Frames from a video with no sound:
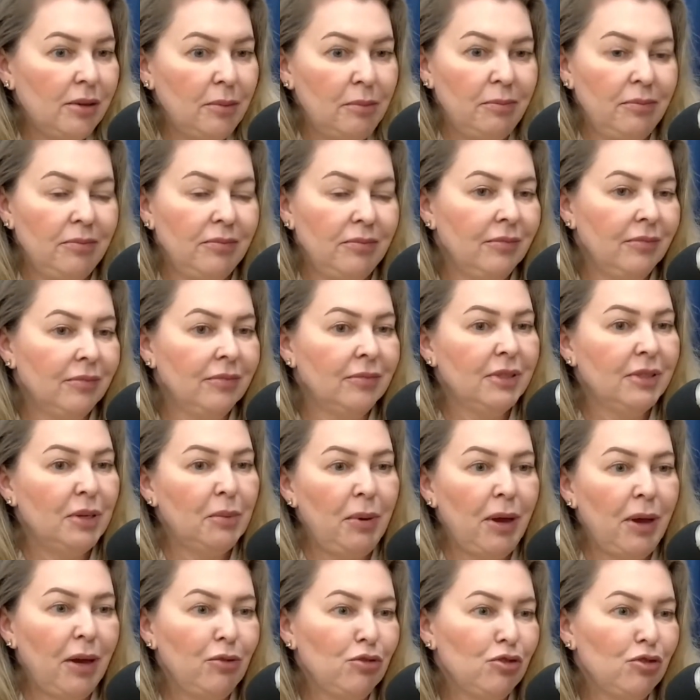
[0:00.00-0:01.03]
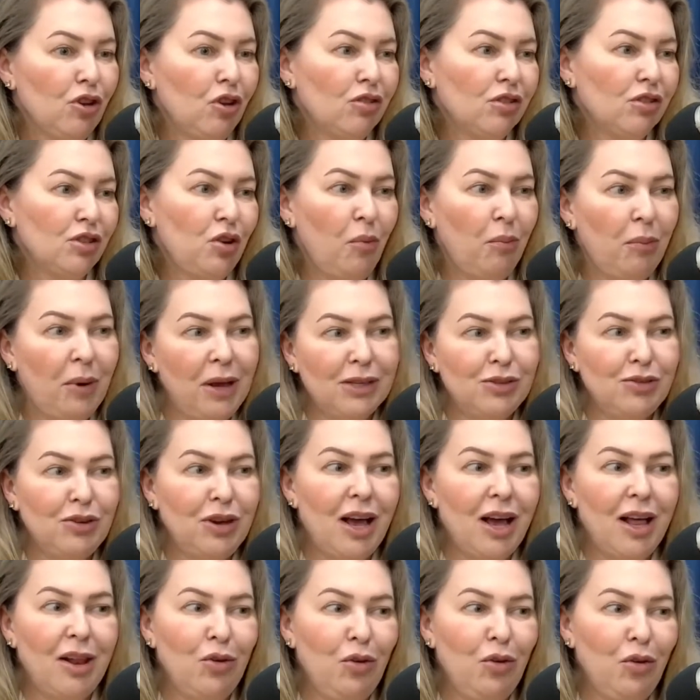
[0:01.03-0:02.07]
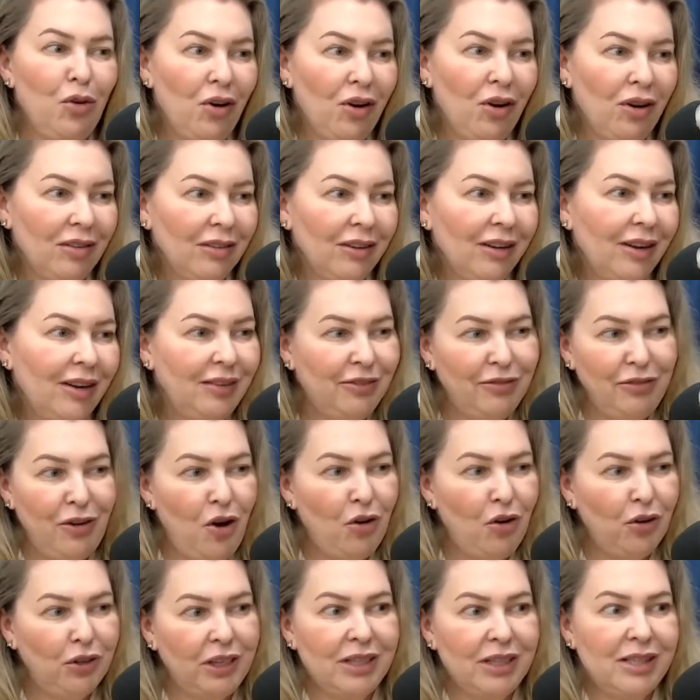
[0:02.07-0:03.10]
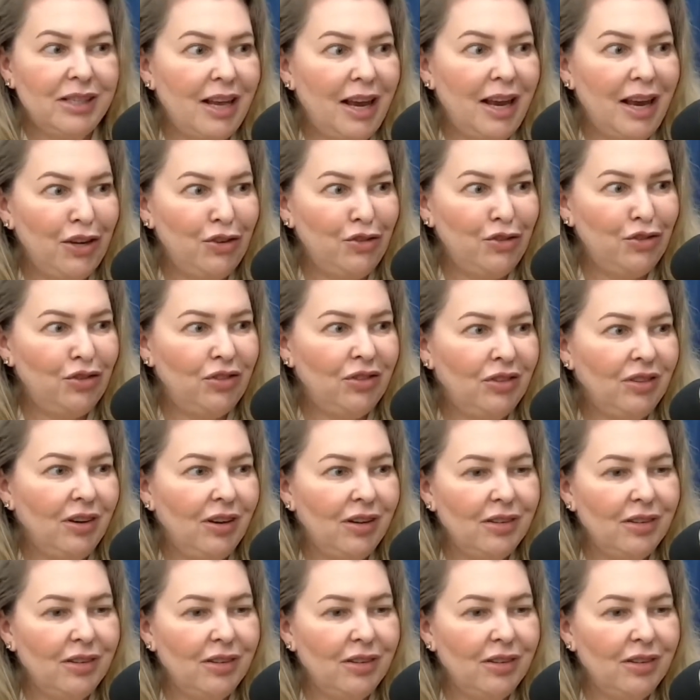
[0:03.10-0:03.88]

Você, você pega um solzinho, passa o calor e volta, sim. acende.